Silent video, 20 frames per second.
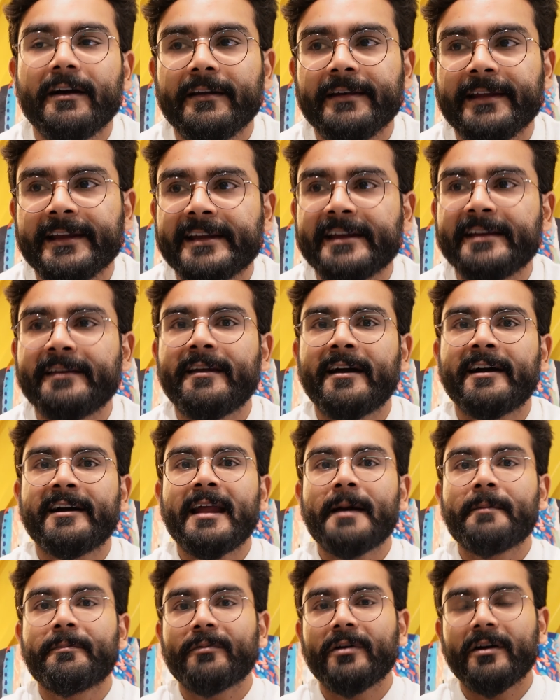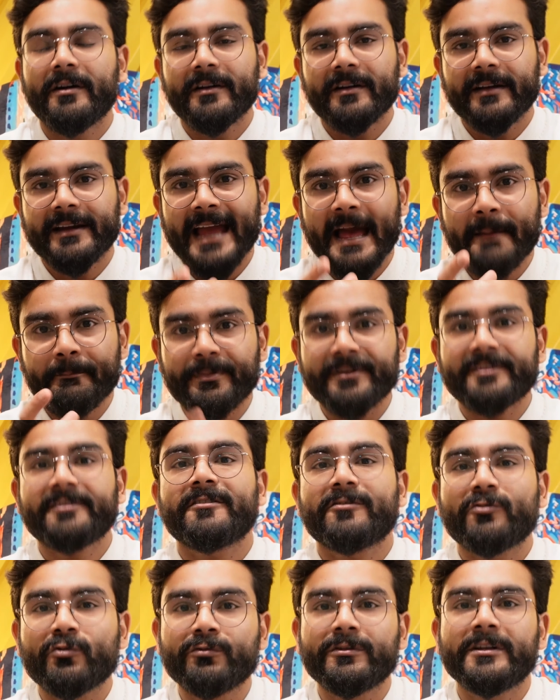लेकिन अगर आप कैंपस
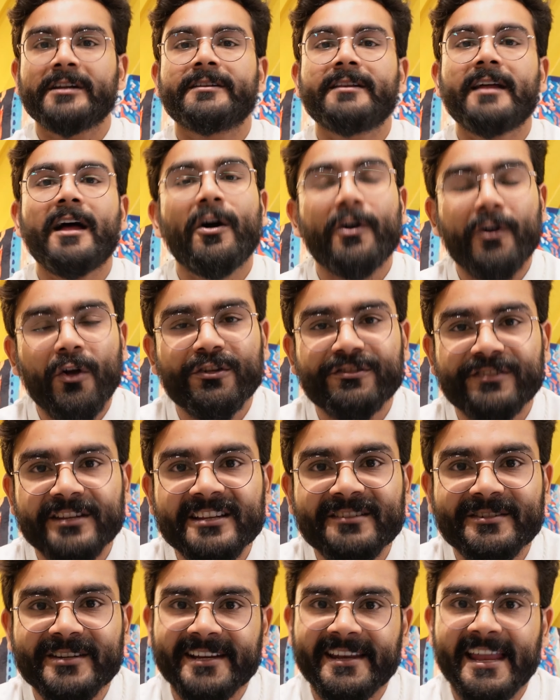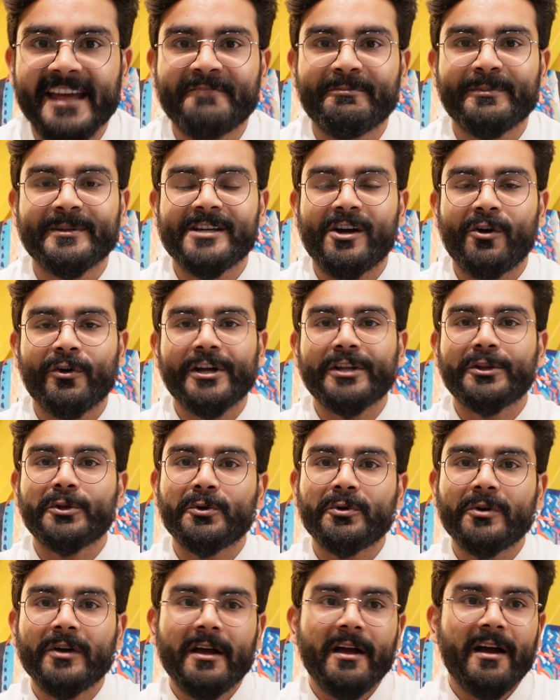सुंदरता और हॉस्टल्स के लाइफ में जाओगे
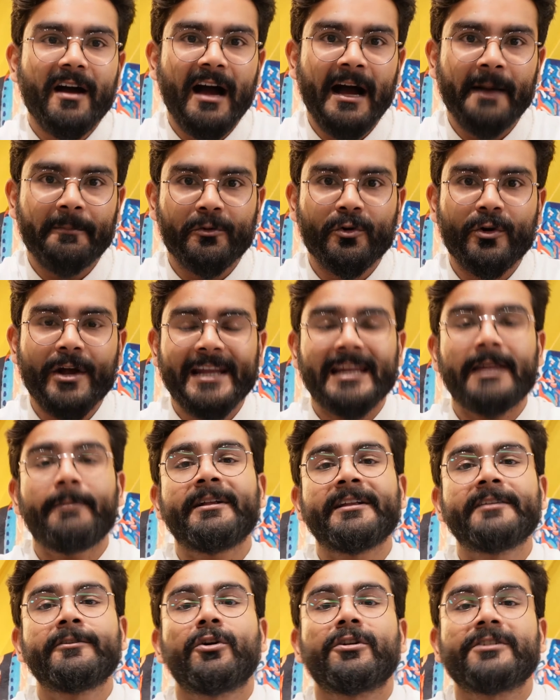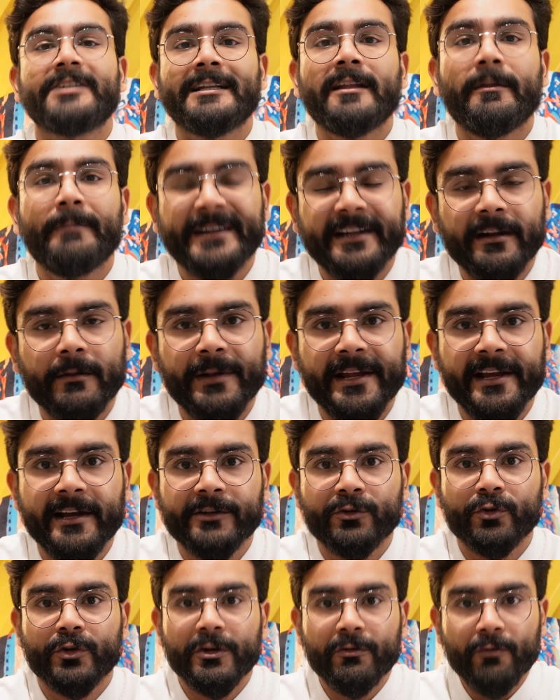तो आपको हैदराबाद इंदौर ज़्यादा बेटर
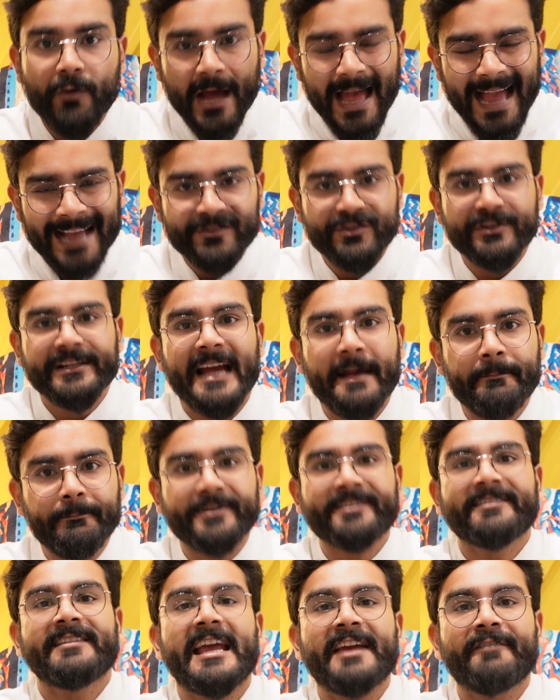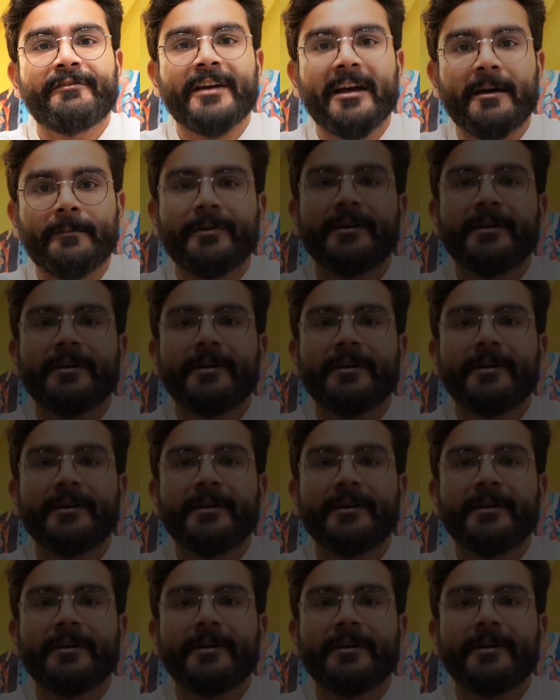मिलेगा क्योंकि वो एक्चुअल कैंपस लाइफ है यहाँ